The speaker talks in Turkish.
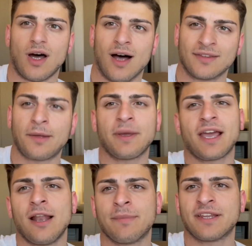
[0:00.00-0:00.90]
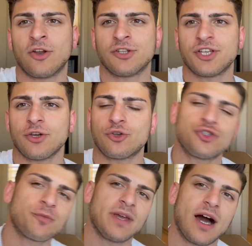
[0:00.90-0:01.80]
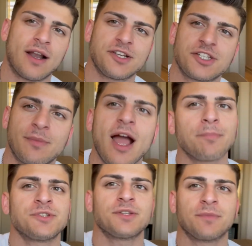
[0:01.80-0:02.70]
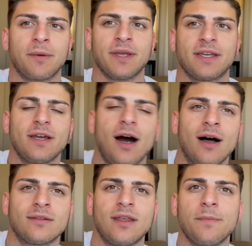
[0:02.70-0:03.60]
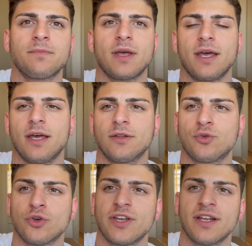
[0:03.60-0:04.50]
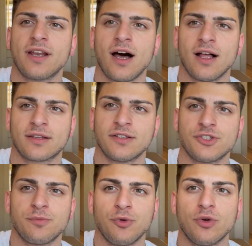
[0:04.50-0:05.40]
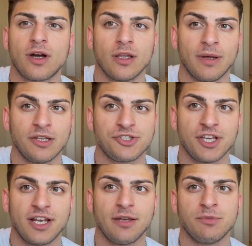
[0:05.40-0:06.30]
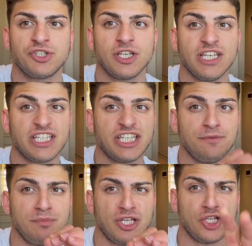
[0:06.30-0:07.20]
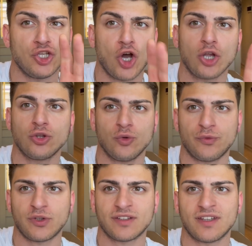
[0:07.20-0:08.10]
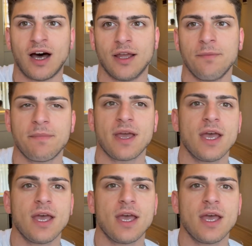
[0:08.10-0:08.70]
Antep'e gelmeden önce küçük bir araştırma yapmıştım tabii ki. Antep e, Türkiye'nin 6. büyük kalabalık şehriymiş. 2 milyon nüfusa sahip.